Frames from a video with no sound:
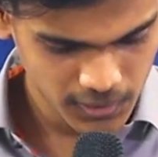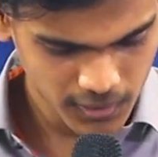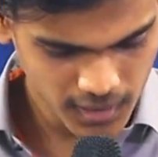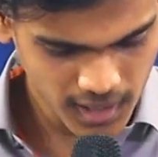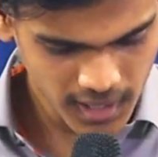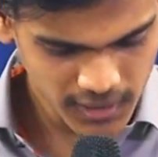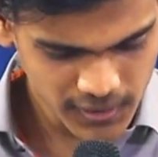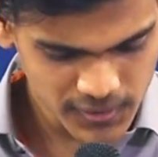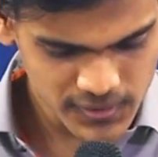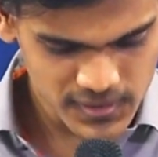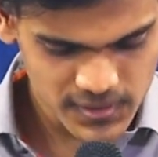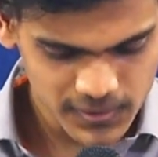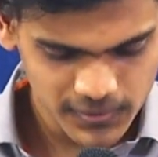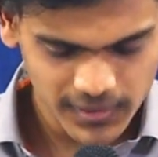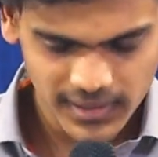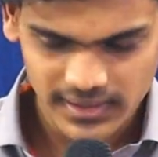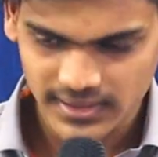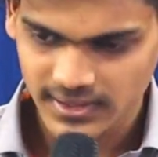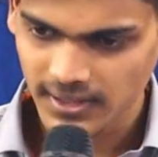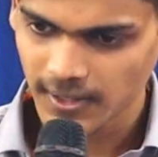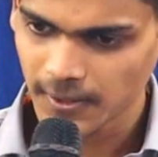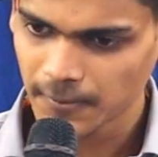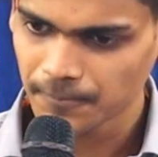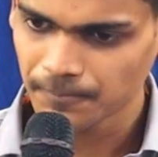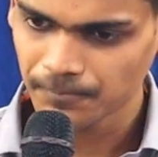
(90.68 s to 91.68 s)
యోహాను
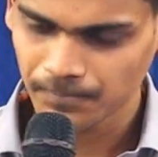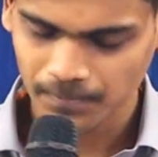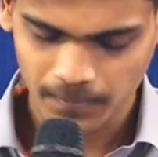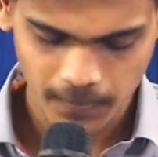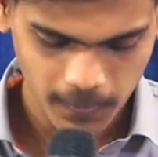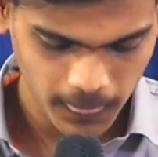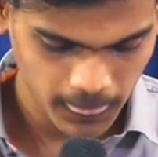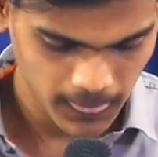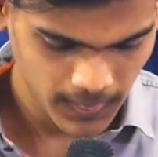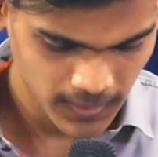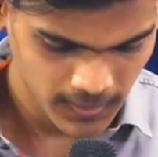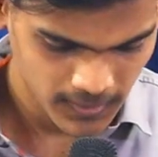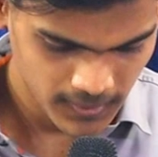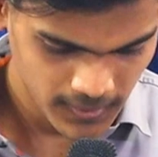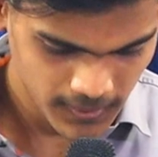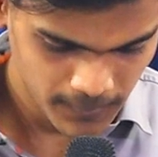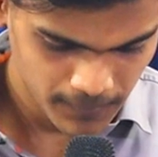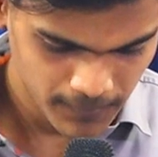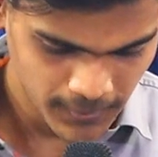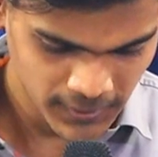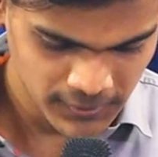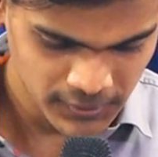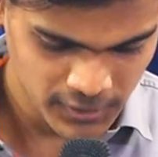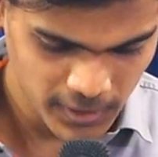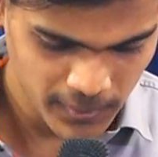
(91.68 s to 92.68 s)
సువార్త
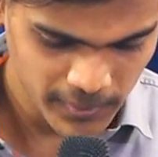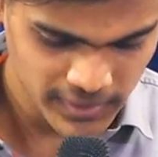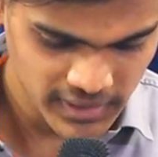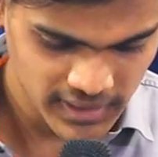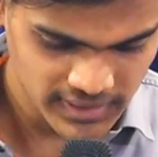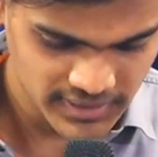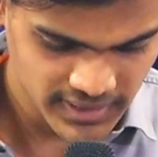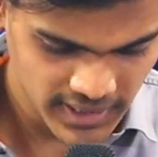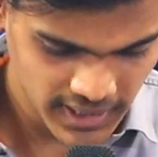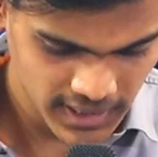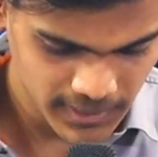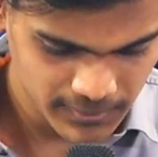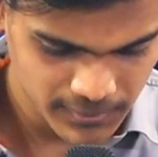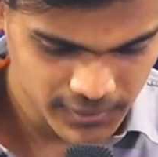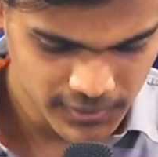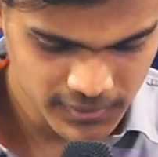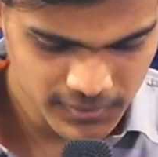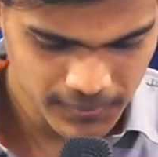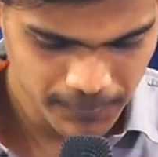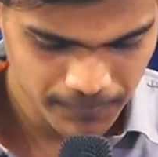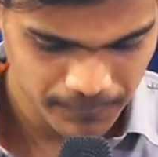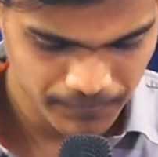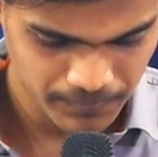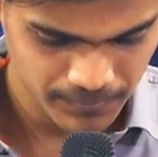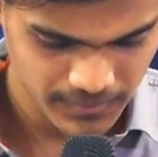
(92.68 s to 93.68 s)
పంతొమ్మిది అధ్యాయము
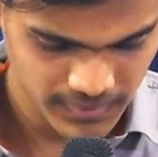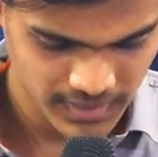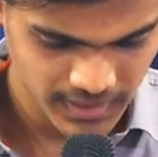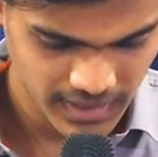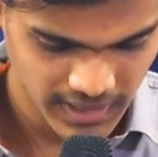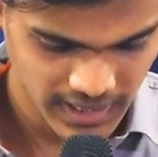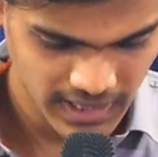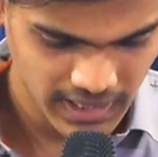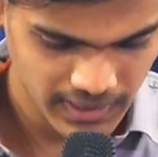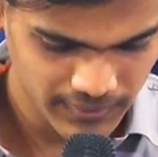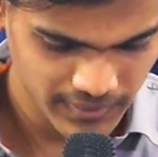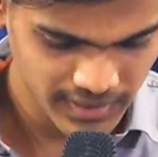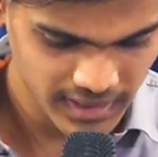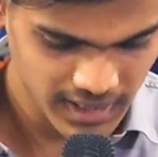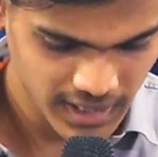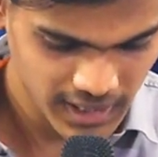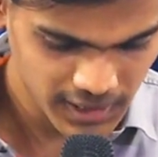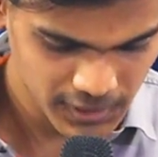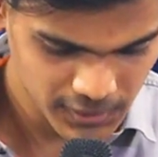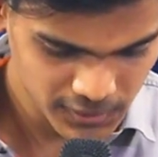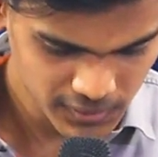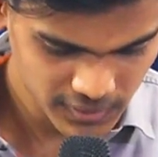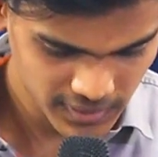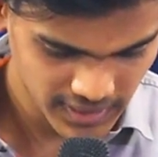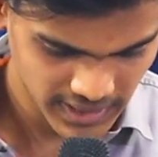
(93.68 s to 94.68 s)
ఇరవై
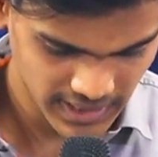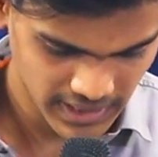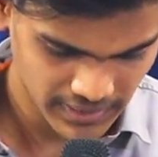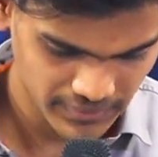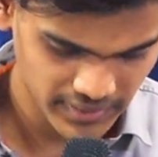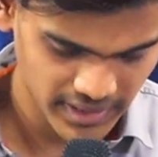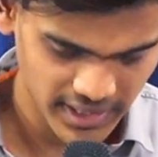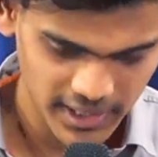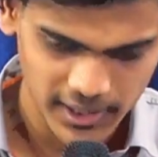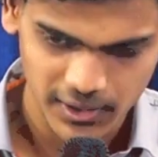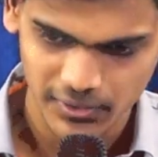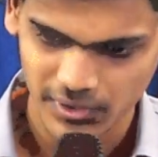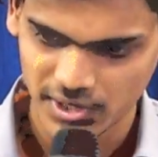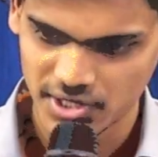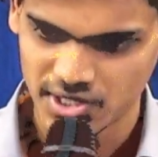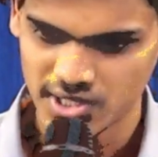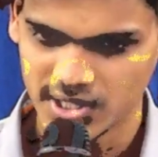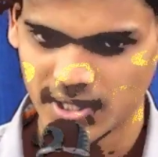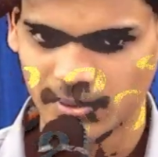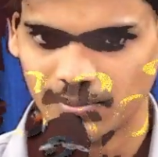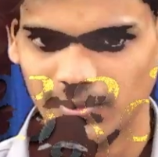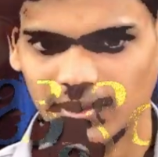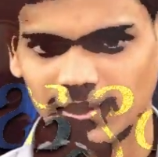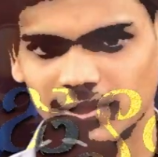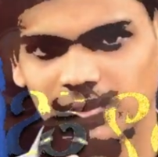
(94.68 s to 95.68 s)
ఆరు ఇరవై ఏడు
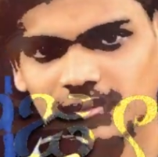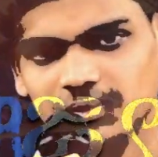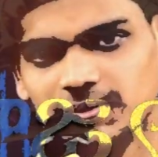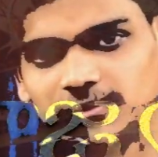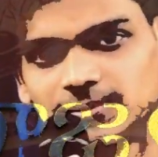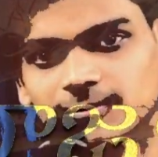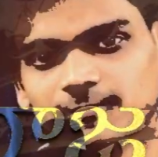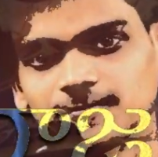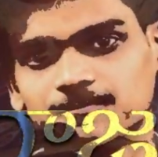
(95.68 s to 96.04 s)
వచ్చినములు